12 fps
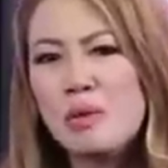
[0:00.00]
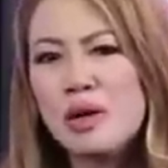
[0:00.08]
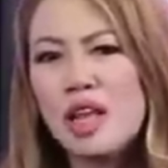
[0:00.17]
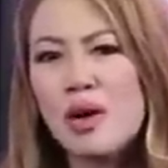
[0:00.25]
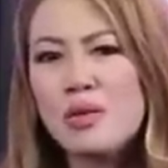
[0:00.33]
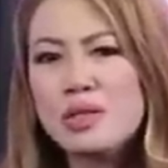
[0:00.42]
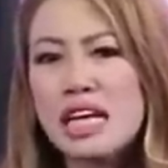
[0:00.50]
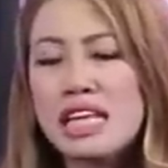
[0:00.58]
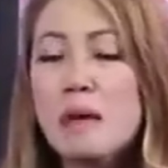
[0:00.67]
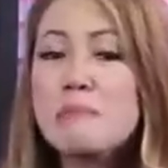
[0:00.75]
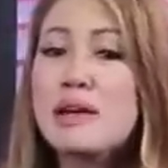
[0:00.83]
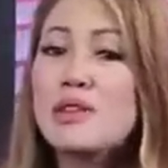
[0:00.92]
po na kung saan
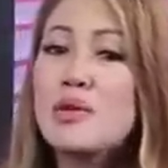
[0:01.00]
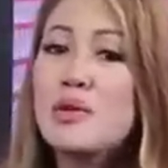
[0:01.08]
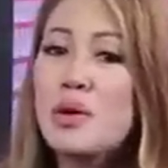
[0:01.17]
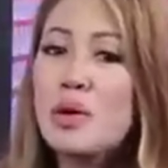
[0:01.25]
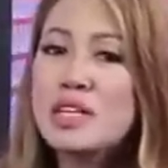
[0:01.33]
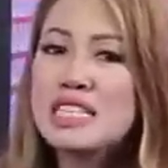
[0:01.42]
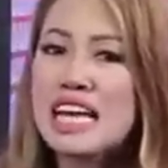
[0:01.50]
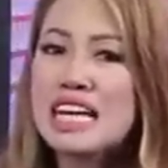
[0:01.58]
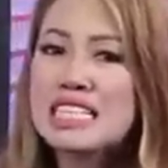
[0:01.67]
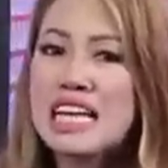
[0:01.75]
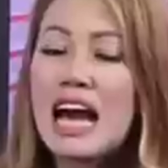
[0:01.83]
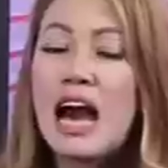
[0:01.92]
ay patungkol sa
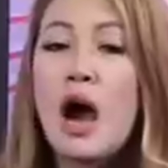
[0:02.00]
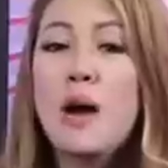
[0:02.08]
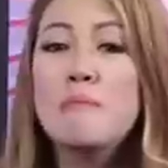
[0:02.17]
isang